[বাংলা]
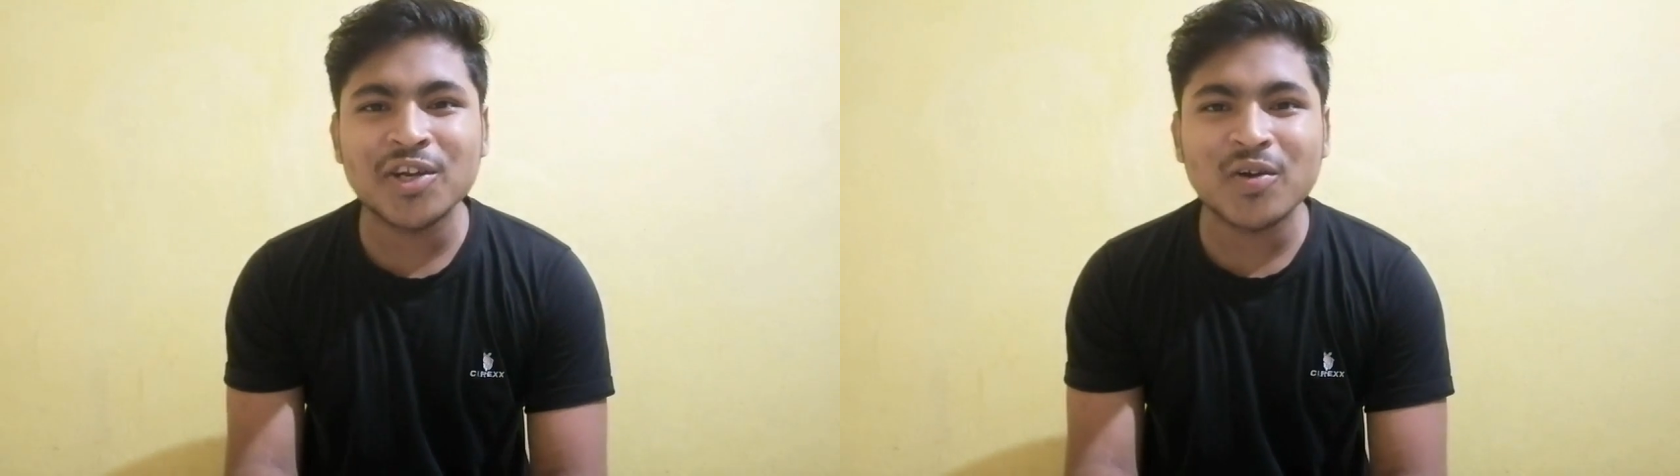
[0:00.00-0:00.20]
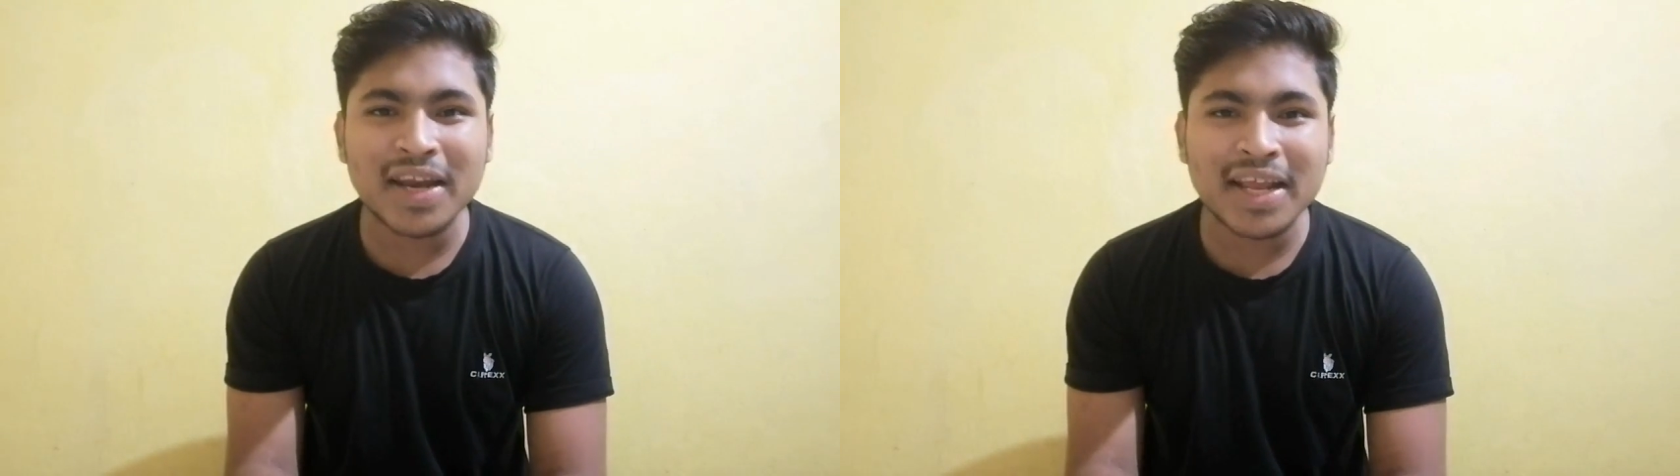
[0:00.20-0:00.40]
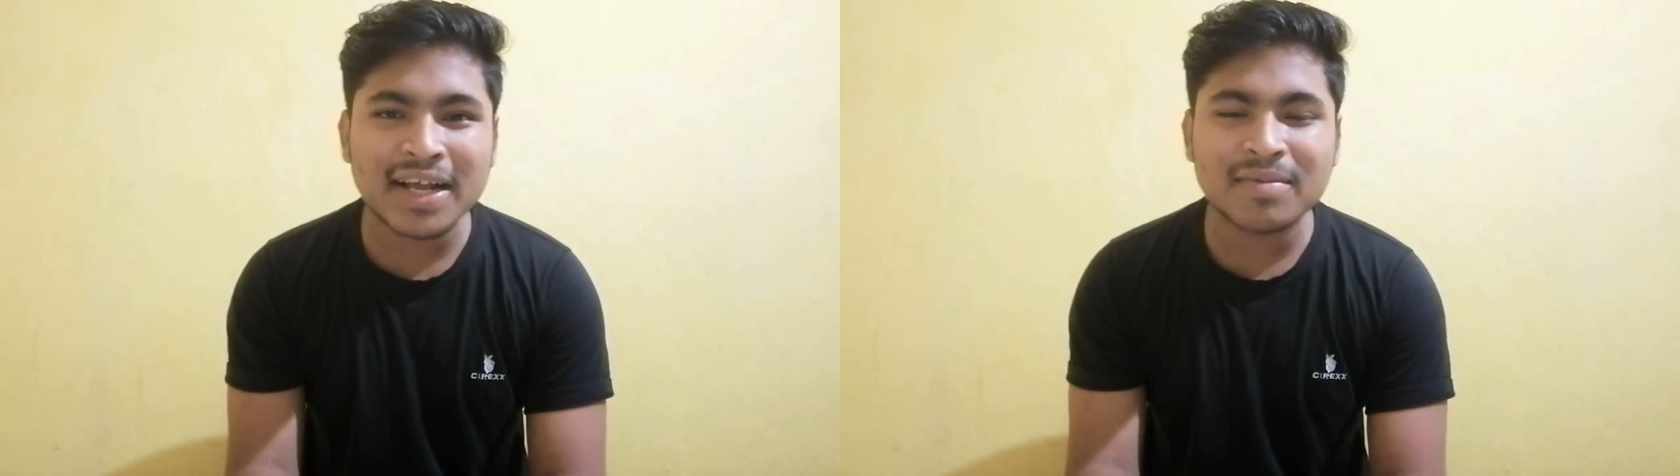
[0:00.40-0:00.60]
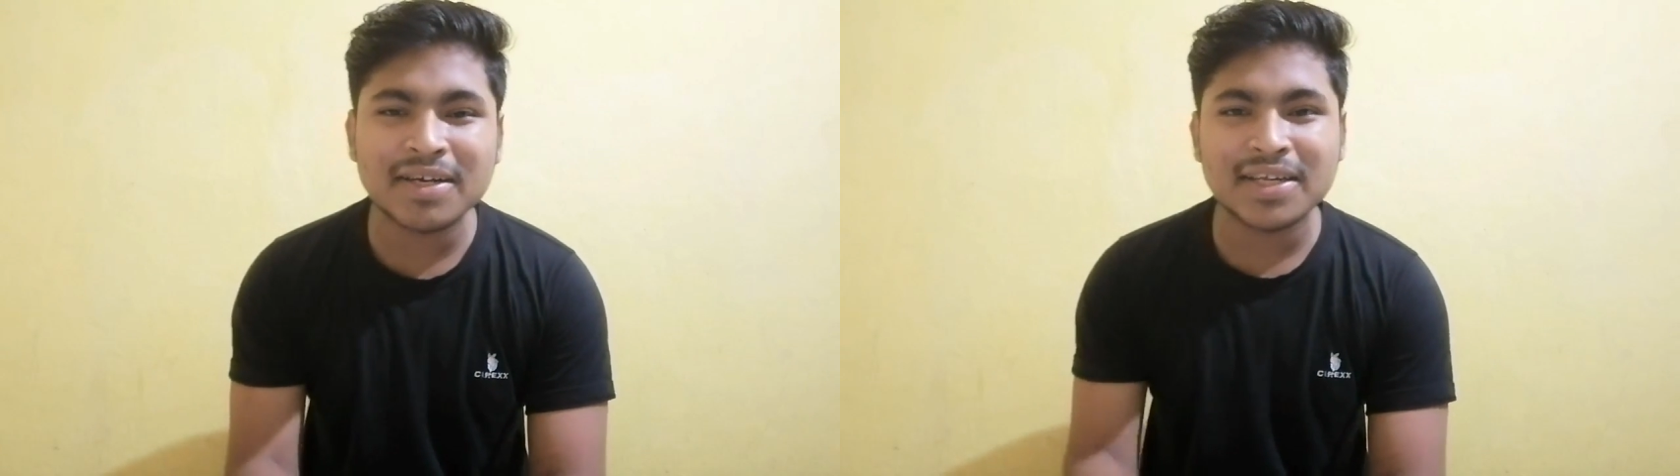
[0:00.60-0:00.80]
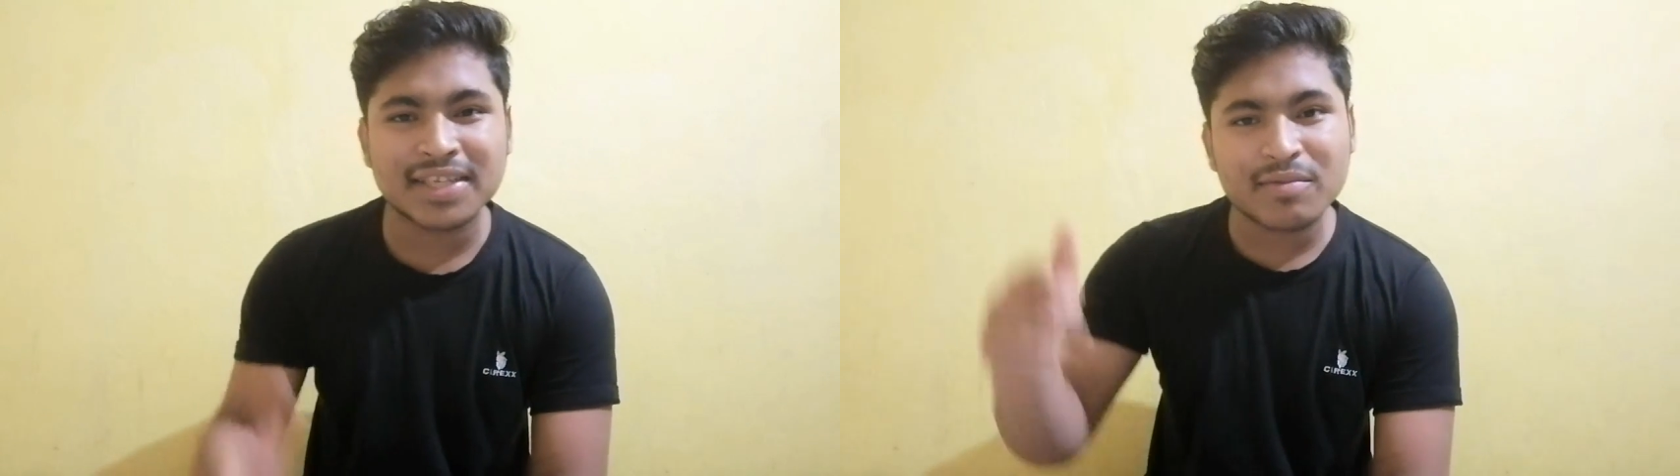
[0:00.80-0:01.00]
ভিডিওর লিংক
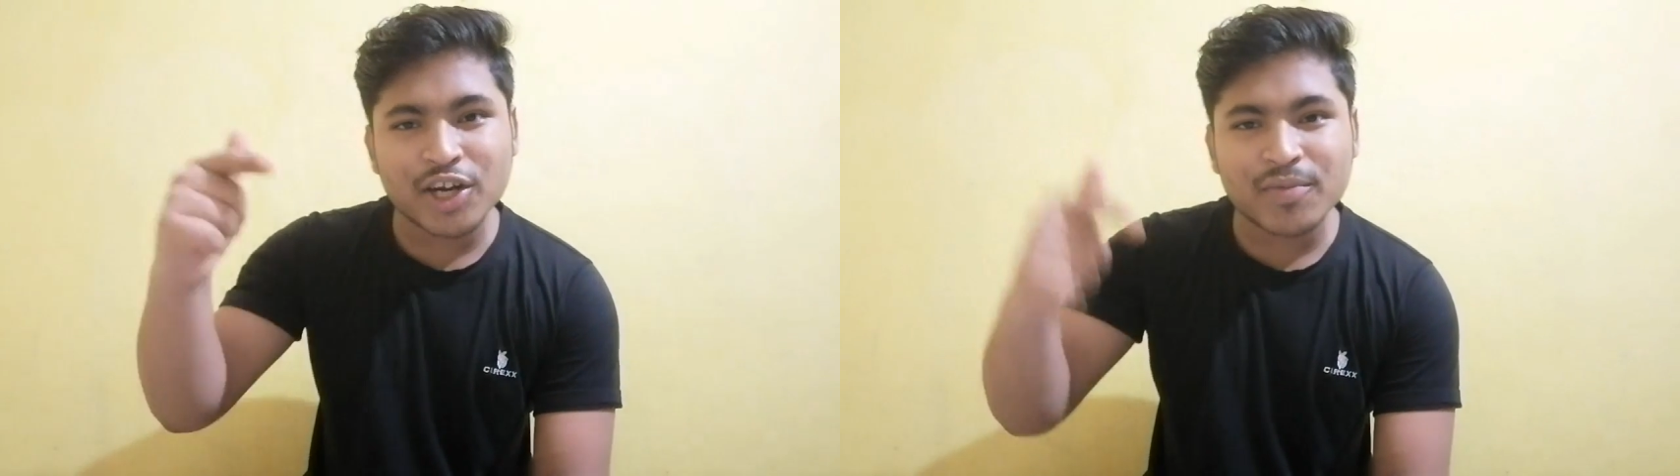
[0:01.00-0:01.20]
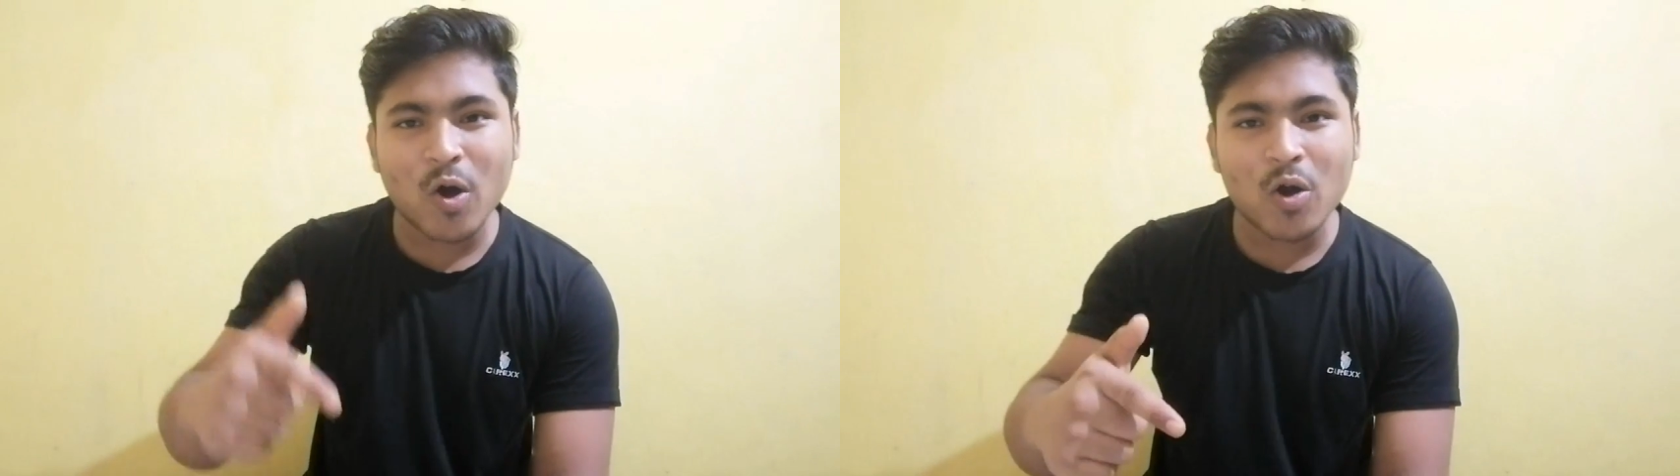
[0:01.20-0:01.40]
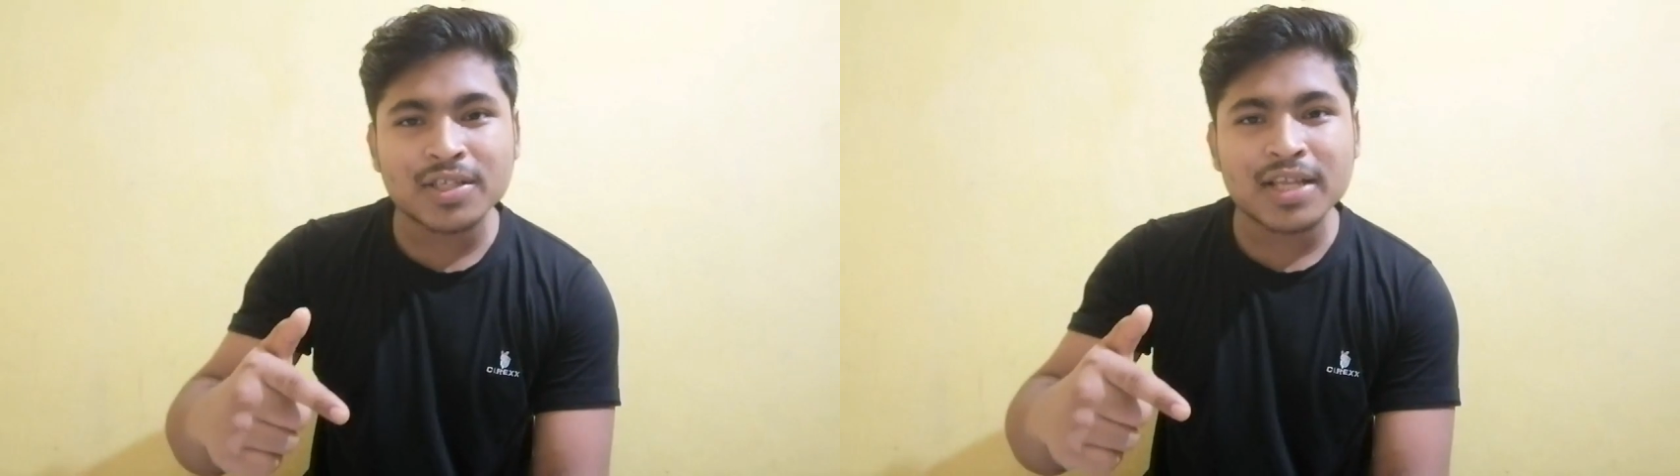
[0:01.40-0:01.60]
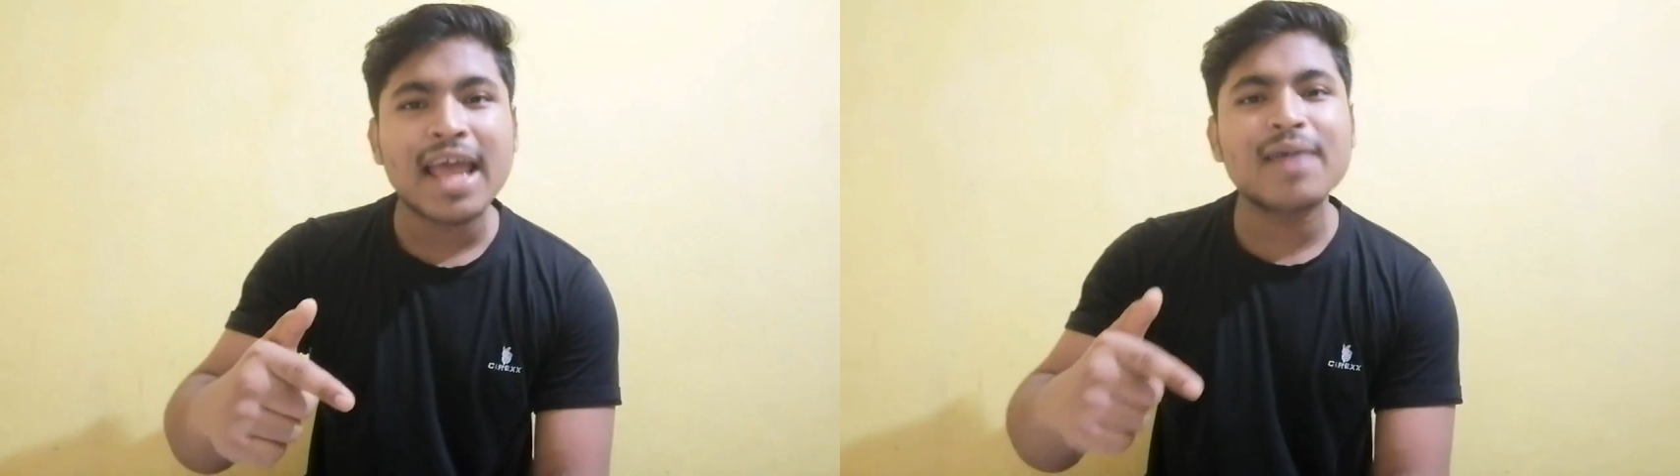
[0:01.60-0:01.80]
আমি ডেসক্রিপশন বক্স